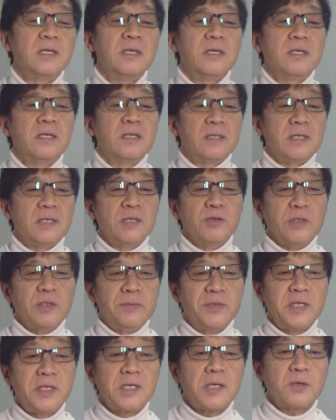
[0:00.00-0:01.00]
例のいぶ
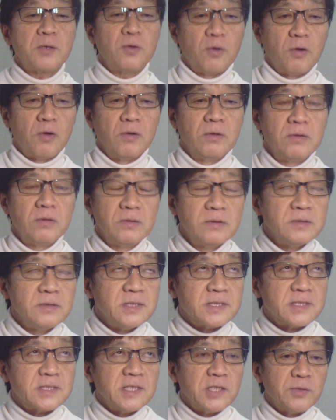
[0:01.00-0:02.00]
りがっこに
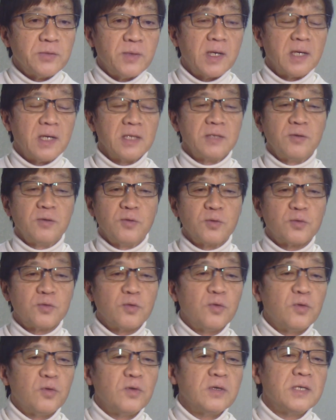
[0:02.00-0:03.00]
ついてはいろいろ
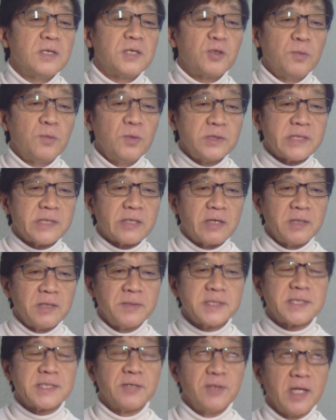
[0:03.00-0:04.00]
と一悶着ありまし
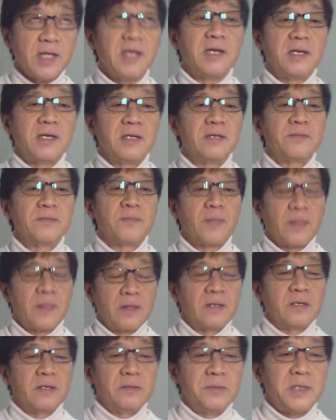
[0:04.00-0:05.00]
たよね。
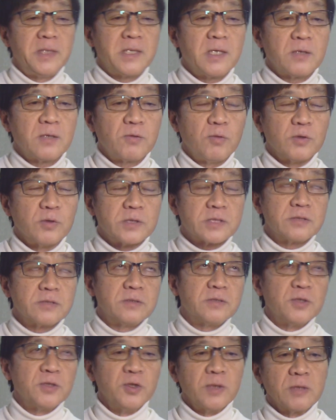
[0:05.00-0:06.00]
予備学校を作っ
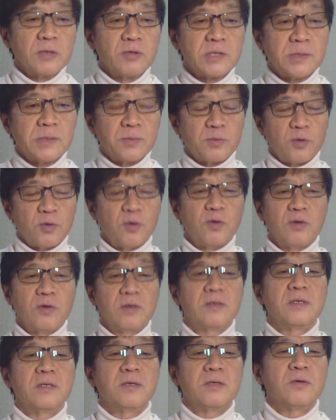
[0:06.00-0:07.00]
てるのはどうしてもこ
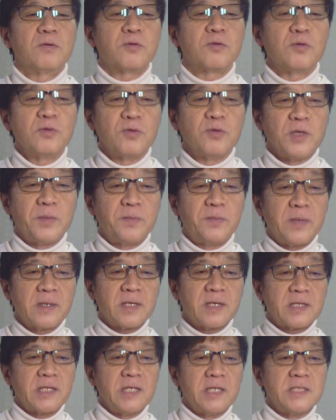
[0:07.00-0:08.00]
うほとんど一般家
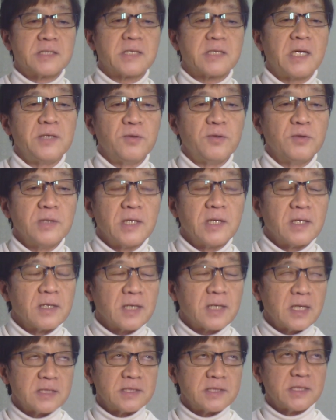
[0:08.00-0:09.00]
庭に近いような
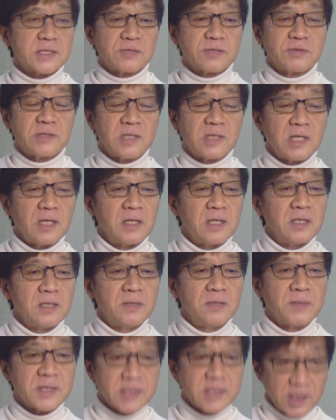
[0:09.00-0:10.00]
感じで作ってい
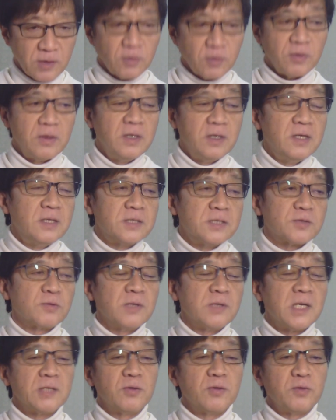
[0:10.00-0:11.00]
ますけどそこが
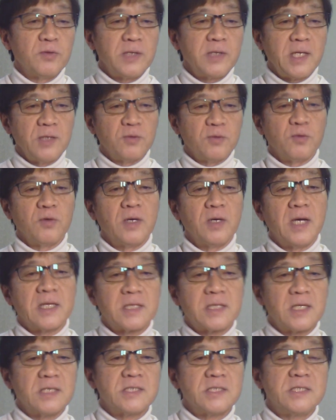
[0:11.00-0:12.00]
あの例の新し